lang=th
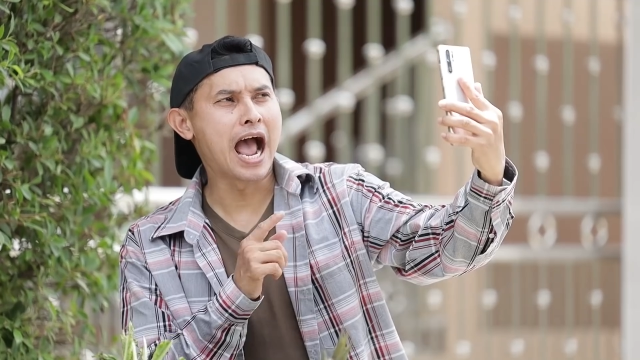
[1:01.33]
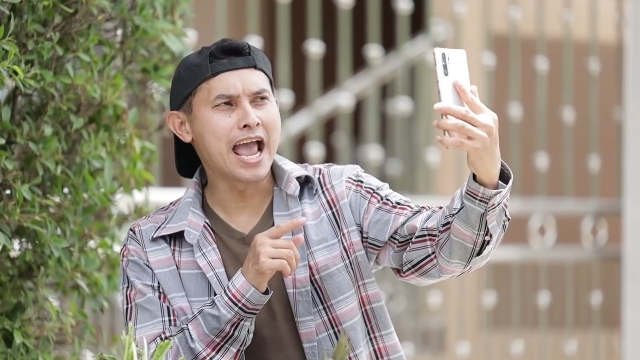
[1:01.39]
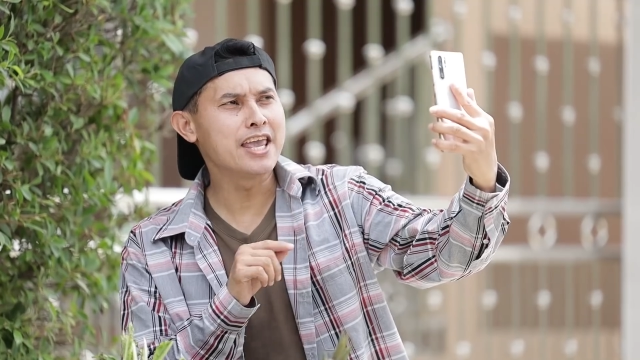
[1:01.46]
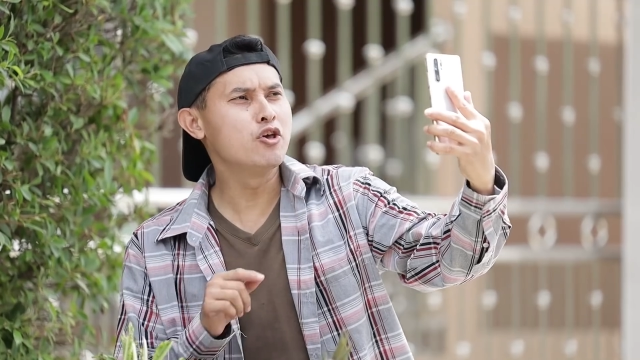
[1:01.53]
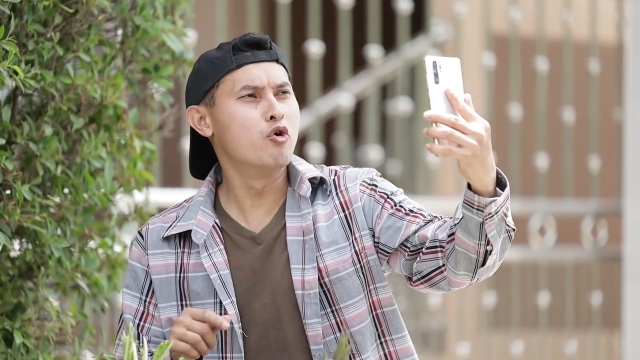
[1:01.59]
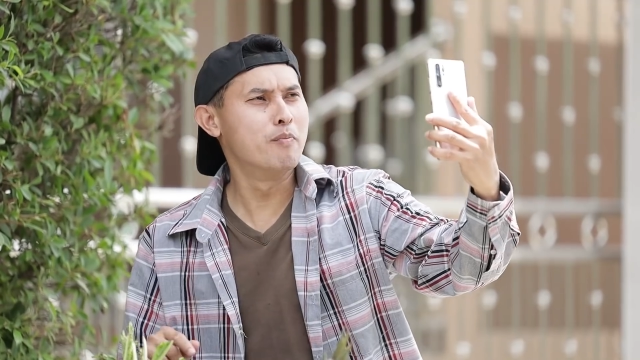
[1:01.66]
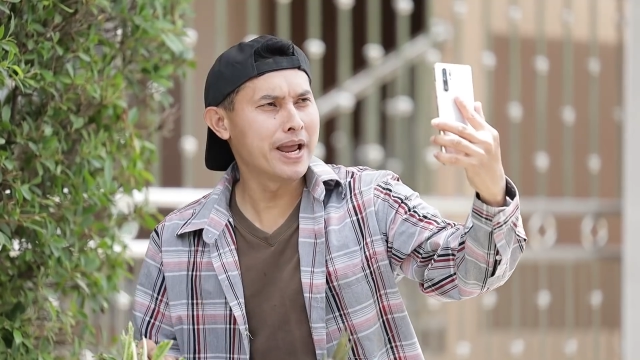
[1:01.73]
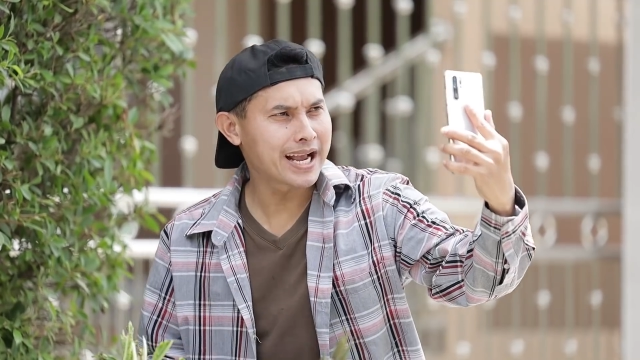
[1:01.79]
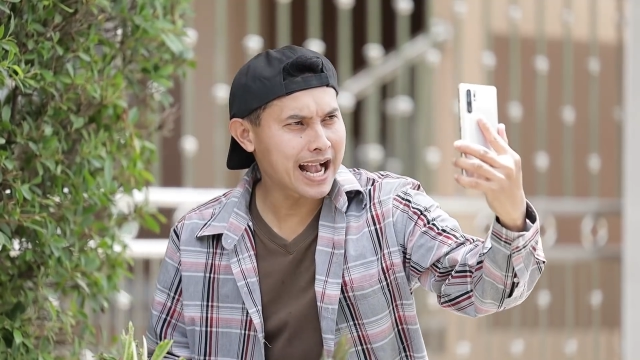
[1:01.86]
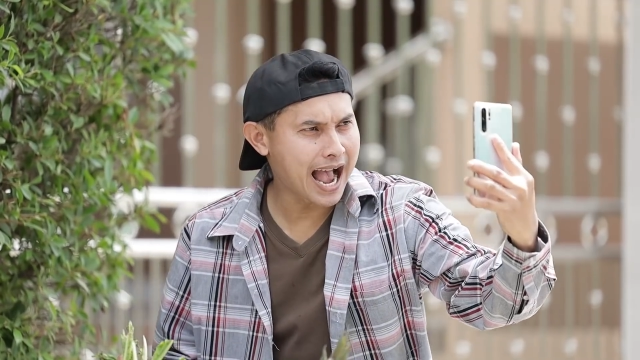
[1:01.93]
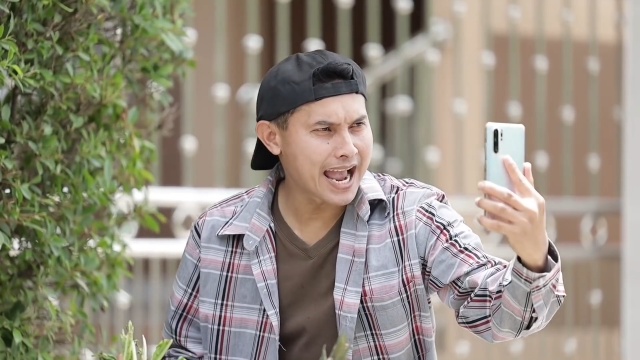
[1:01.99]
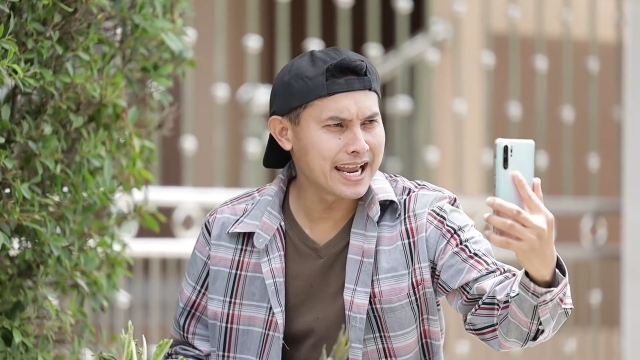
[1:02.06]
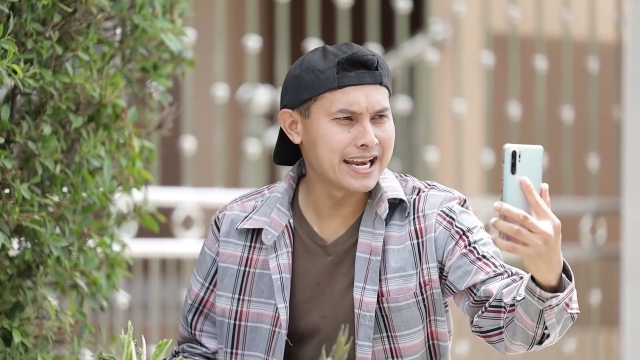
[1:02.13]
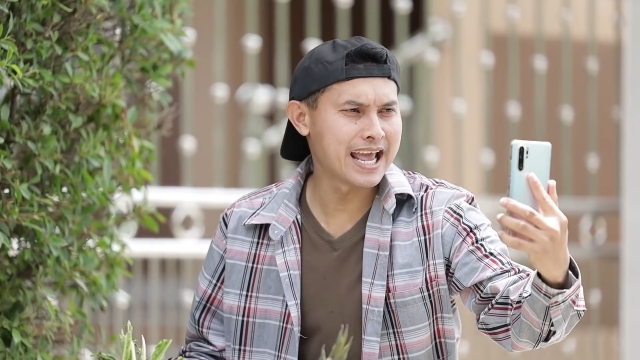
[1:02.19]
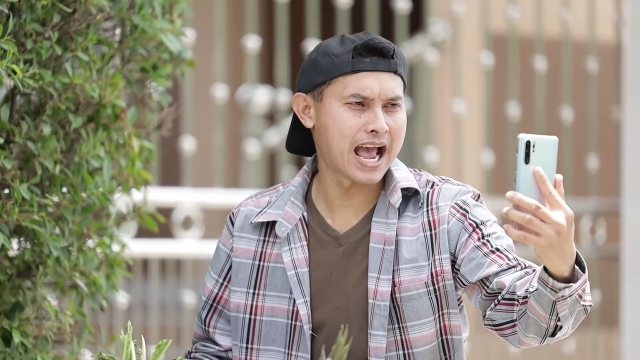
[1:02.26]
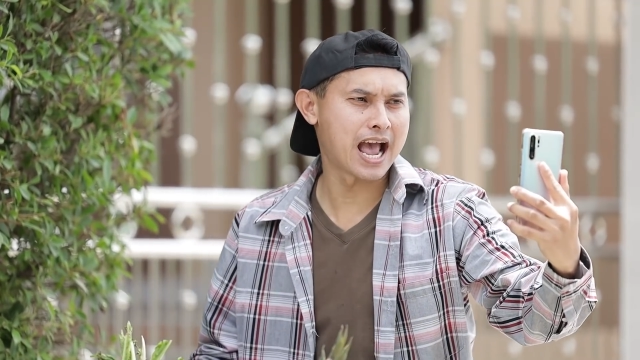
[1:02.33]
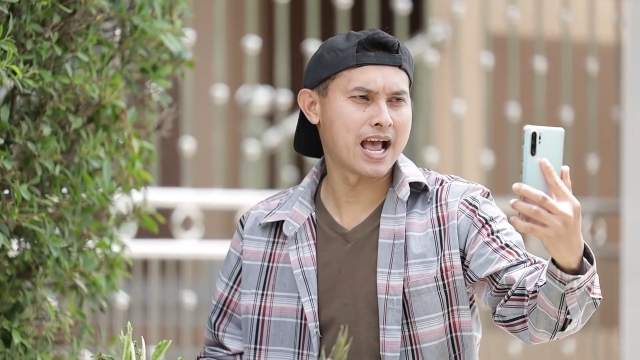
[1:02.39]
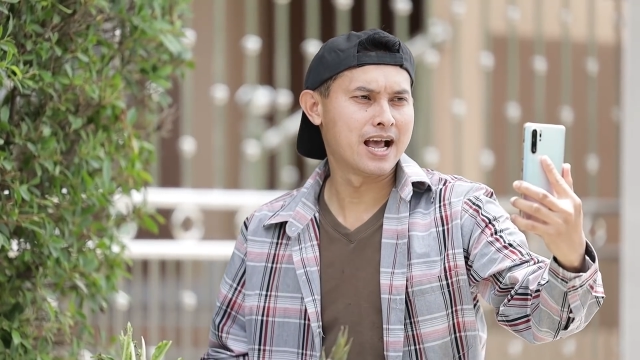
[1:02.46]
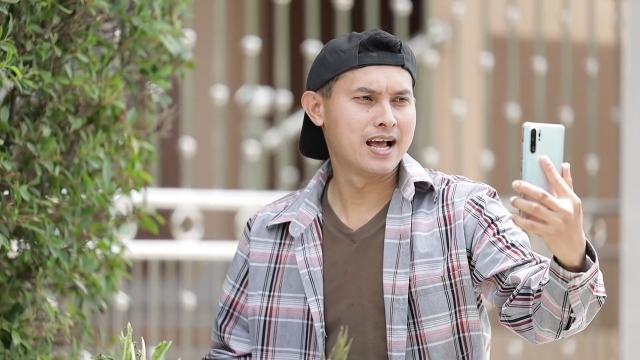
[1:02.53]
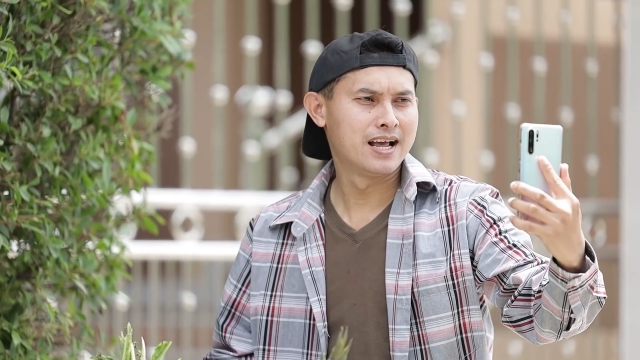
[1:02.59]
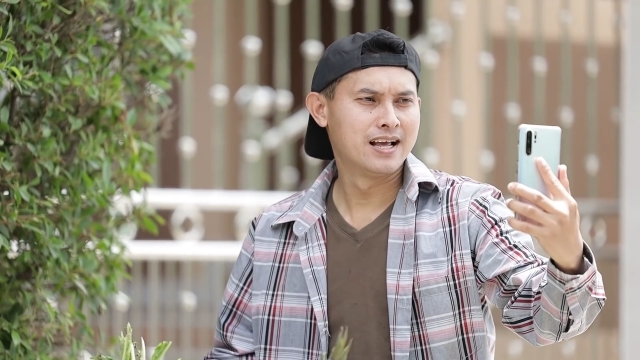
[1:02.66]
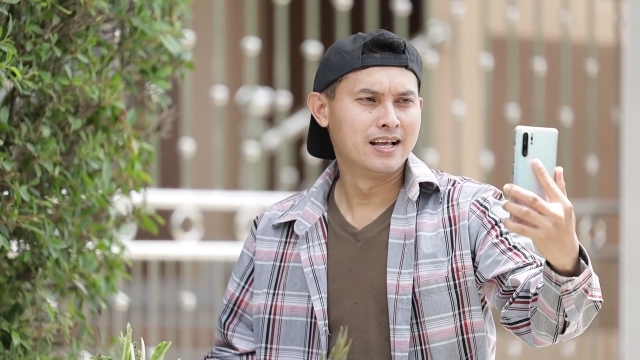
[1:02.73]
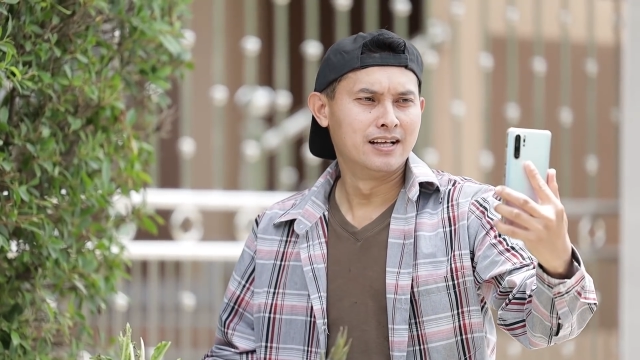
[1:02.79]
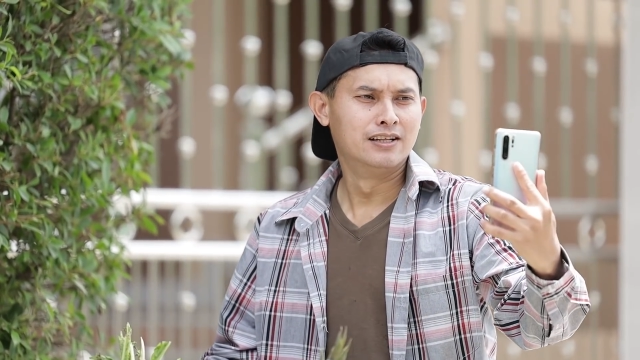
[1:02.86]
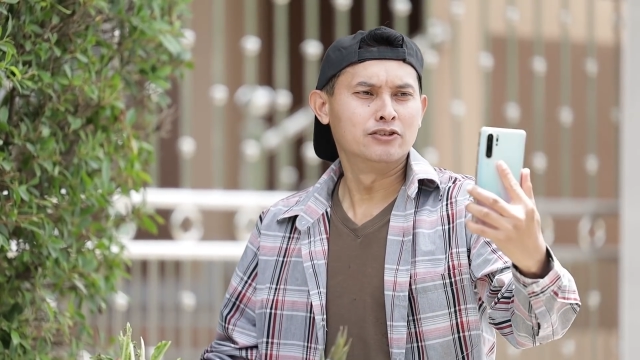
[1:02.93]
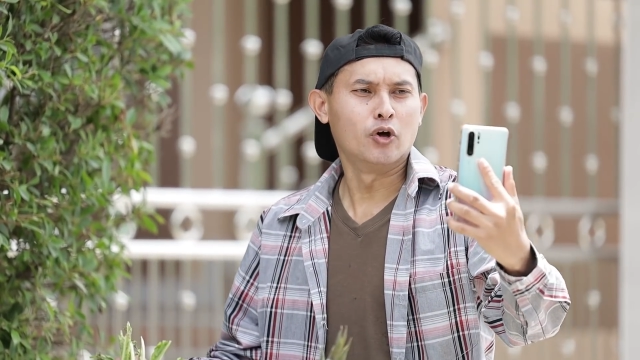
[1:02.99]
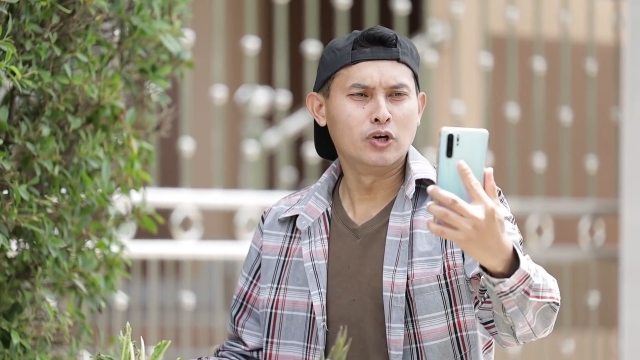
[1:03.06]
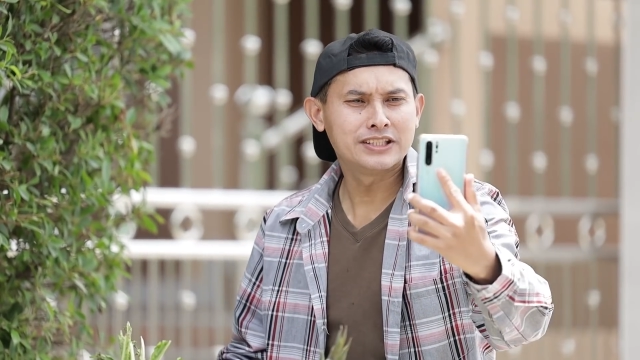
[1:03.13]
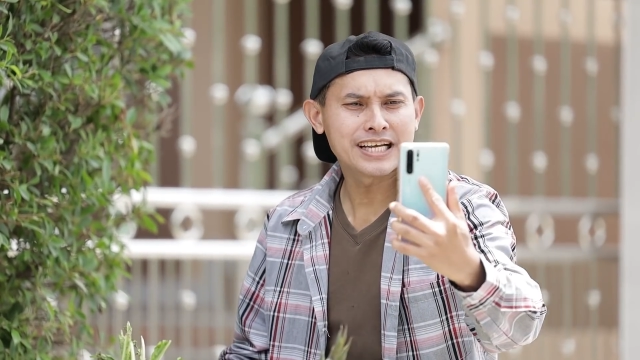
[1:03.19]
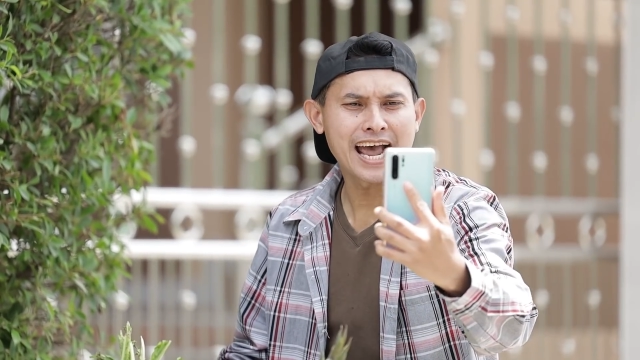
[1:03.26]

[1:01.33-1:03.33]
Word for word: ใครอยู่ไม่ไกลเนี่ยสน